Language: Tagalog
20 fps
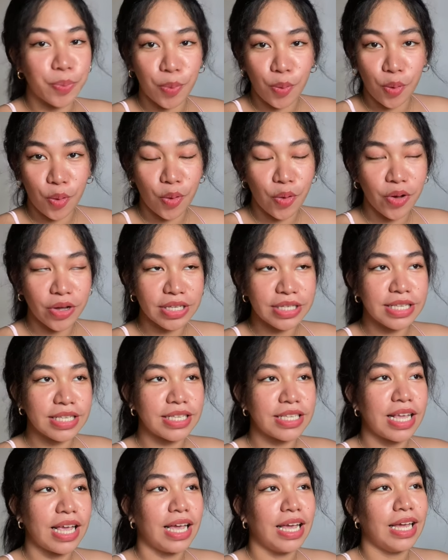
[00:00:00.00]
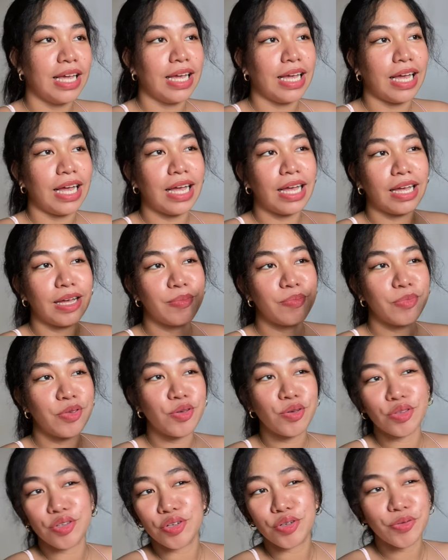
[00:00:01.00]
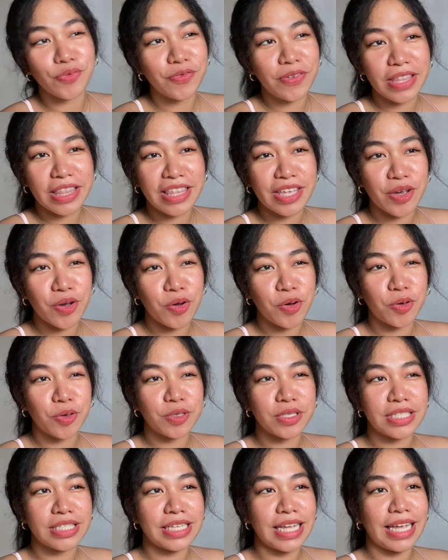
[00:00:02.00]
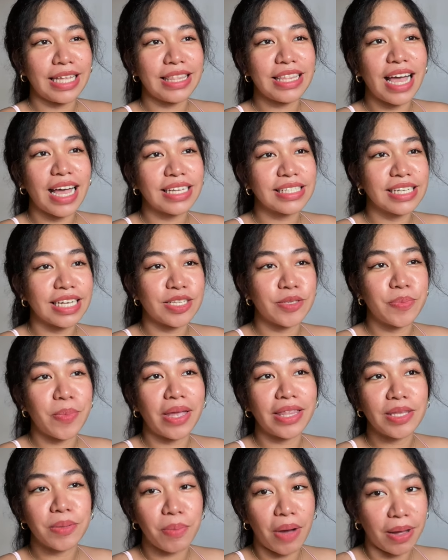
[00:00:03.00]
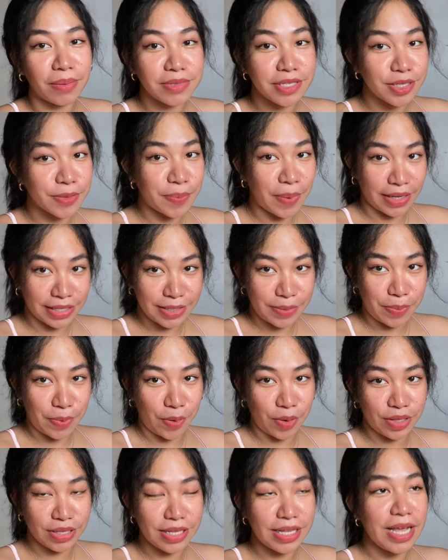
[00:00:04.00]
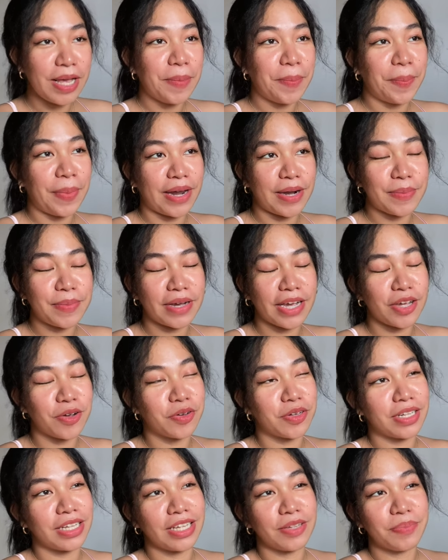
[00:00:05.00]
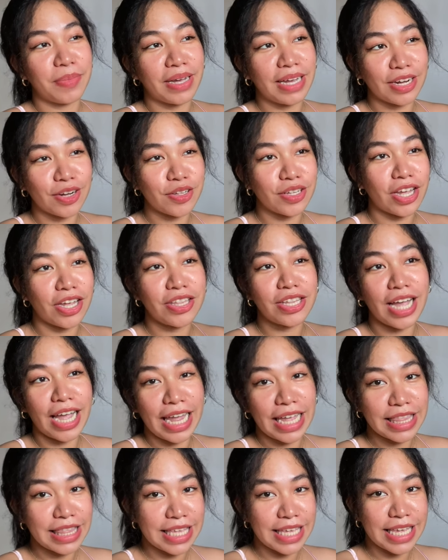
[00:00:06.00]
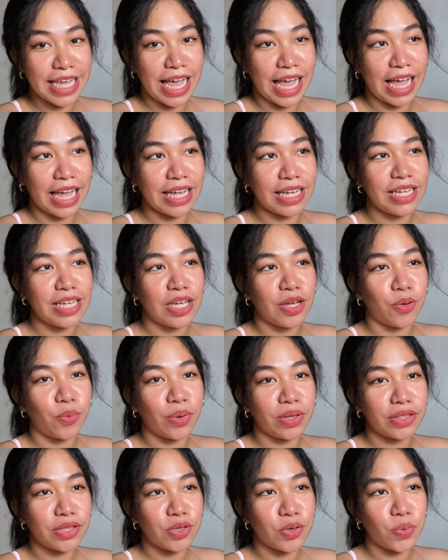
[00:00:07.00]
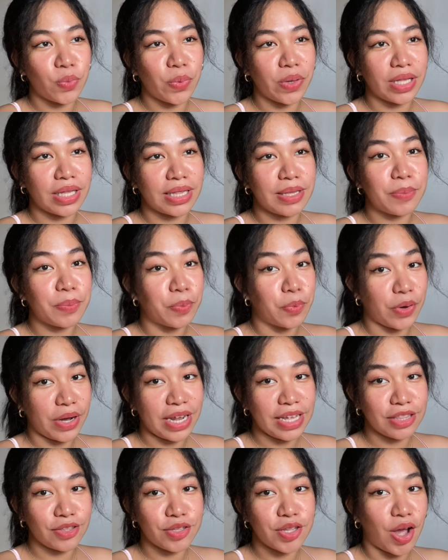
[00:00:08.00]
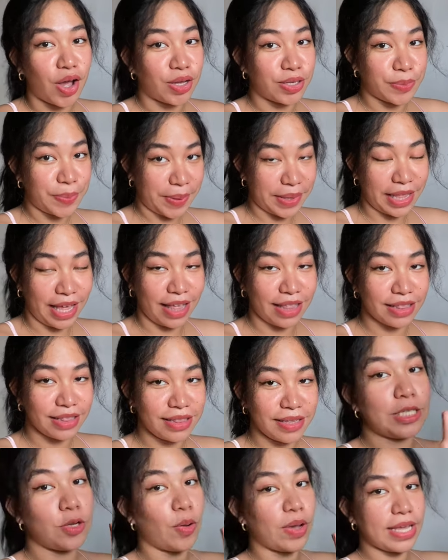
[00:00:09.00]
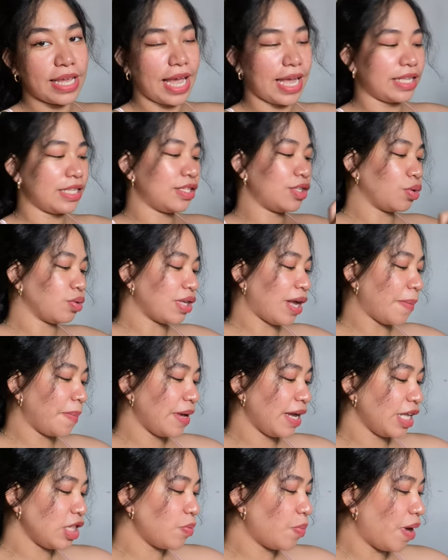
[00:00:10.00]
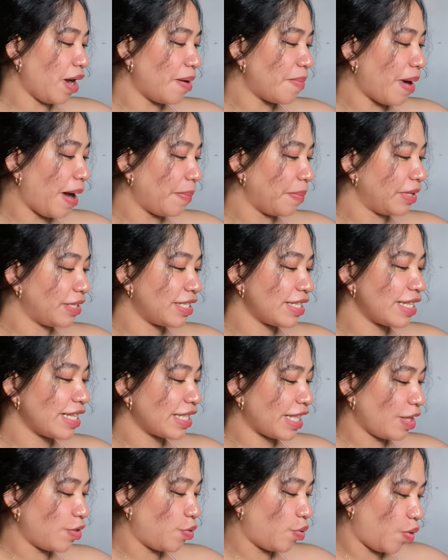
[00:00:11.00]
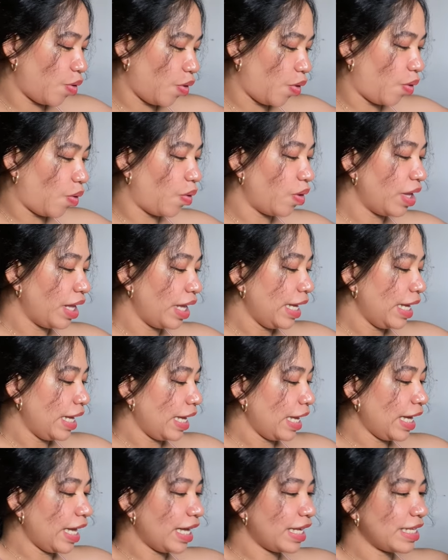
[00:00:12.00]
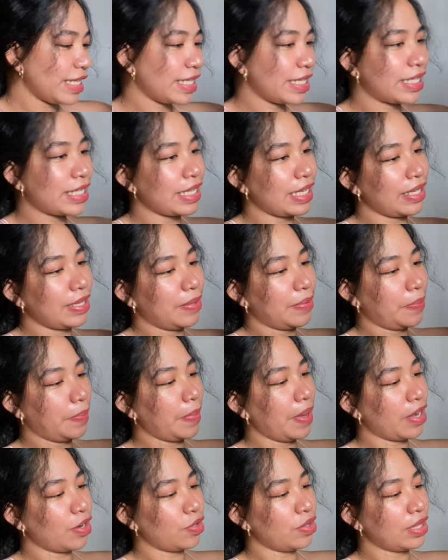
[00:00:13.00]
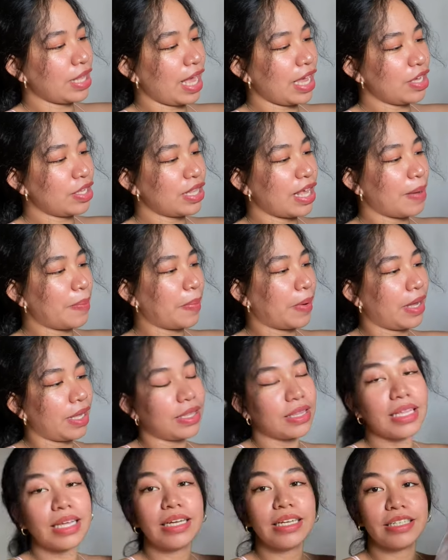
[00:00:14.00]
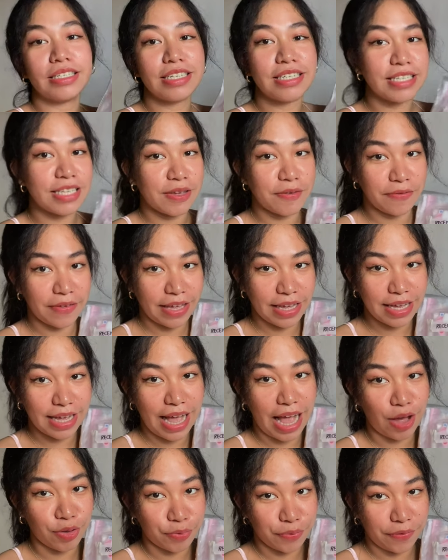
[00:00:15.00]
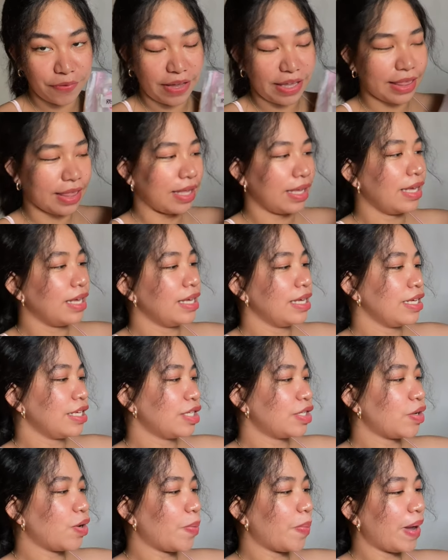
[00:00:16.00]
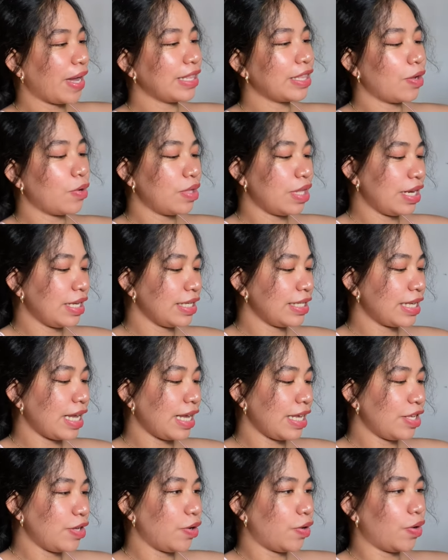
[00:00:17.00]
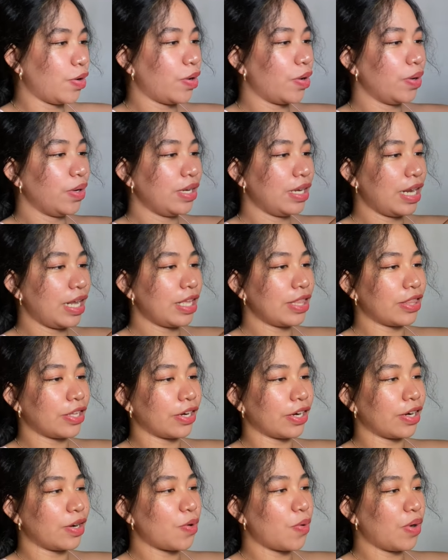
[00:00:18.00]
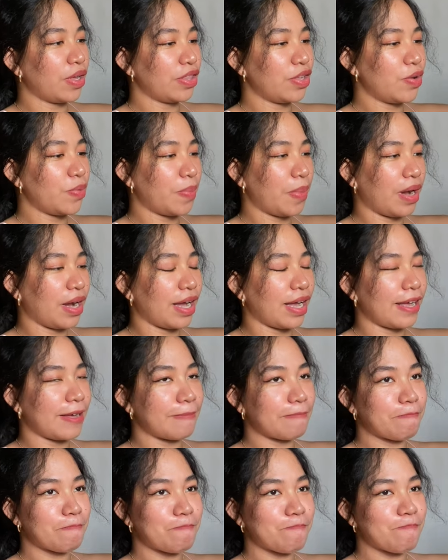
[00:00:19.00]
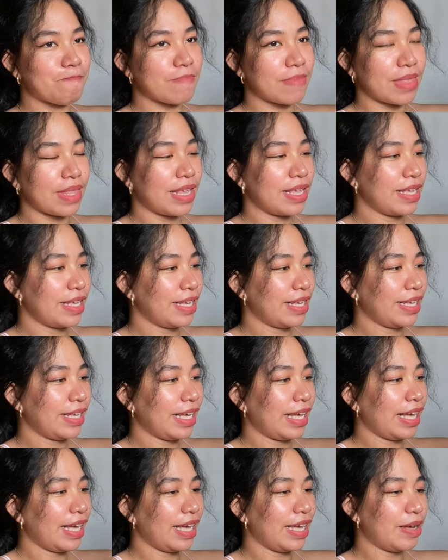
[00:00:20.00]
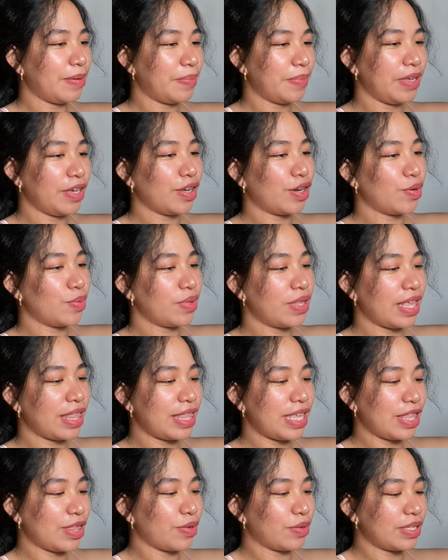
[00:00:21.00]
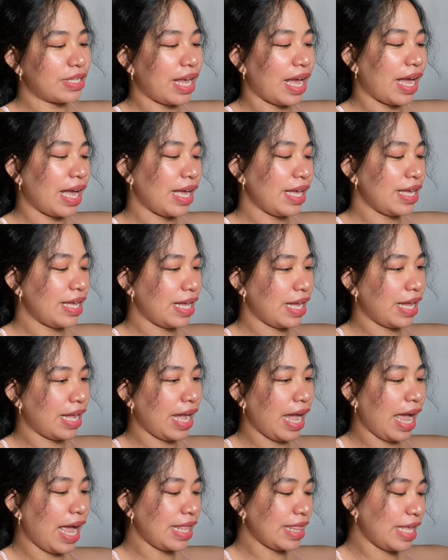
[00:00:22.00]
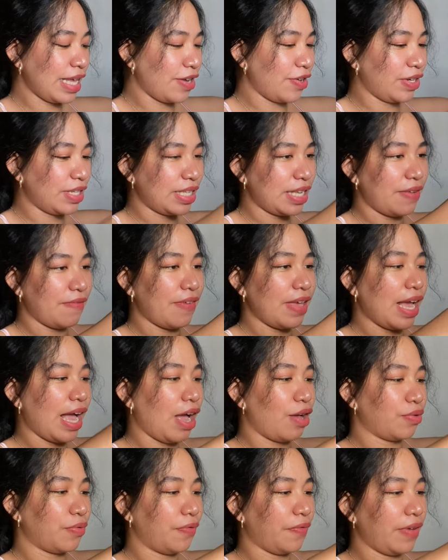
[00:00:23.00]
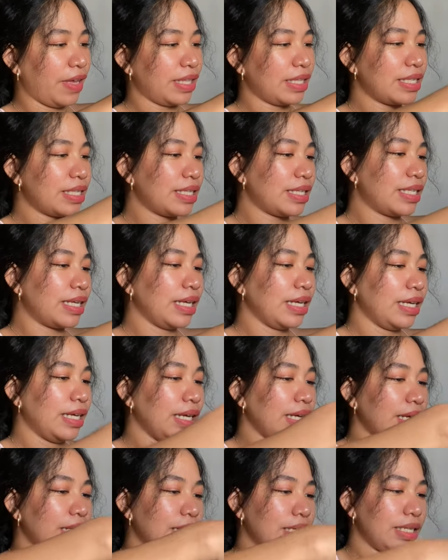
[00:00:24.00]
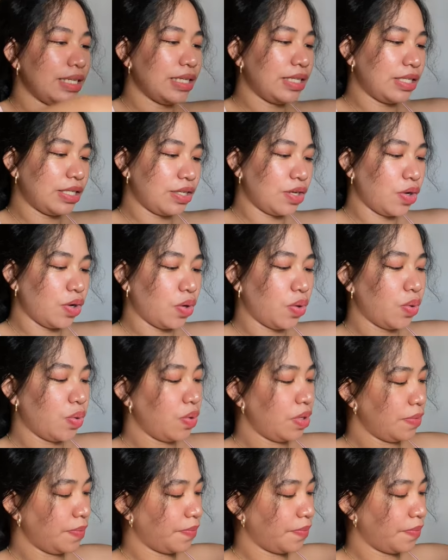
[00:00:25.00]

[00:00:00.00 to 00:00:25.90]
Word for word: books, um, YouTube videos and ask as many moms as possible para magkaroon, magkaroon kayo ng idea what you will bring to the hospital. So, ayan. So, sabi nga ng mga mommies na tanong ko is meron tayo dapat receiving outfit. So, pakita ko na lang sa inyo later kung ano yung mga um, included dito sa ating receiving outfits. So,